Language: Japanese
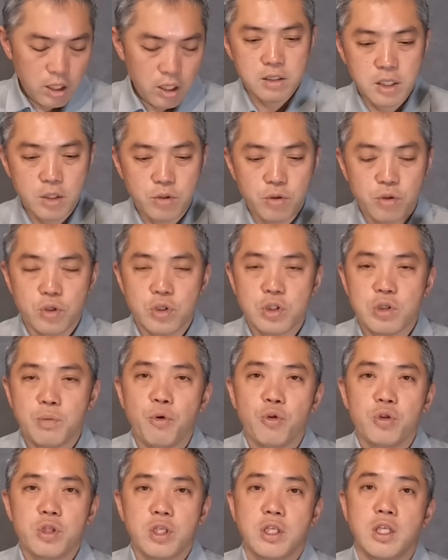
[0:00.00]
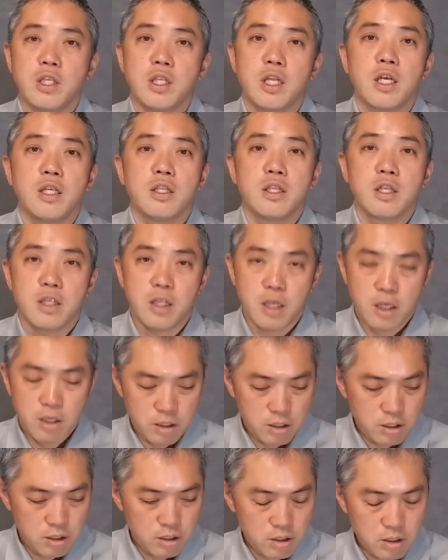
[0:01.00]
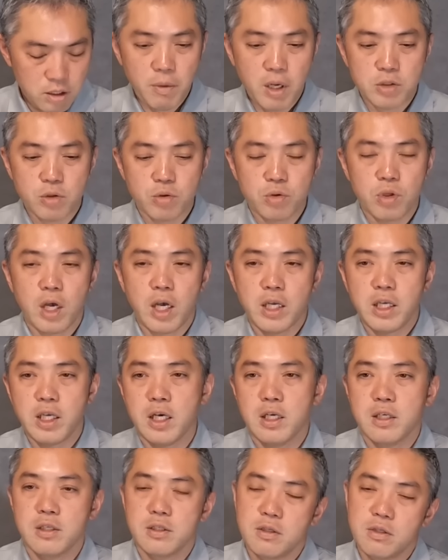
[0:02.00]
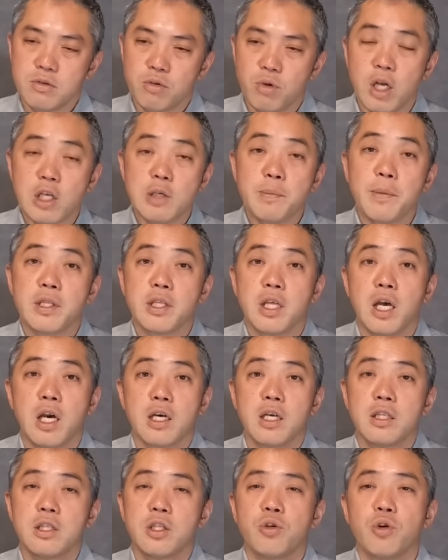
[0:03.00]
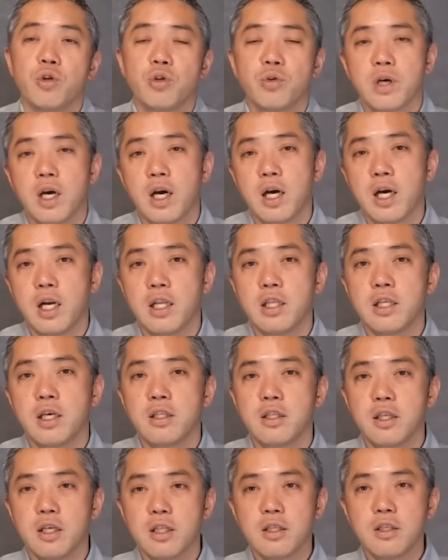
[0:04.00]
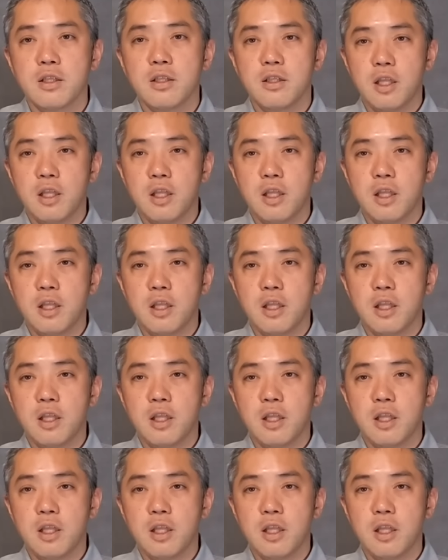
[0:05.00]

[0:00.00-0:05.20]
セットとして持ってきていただいてて、まあちょっとアイアン、トラックマンで測って距離とか測りたいんだ。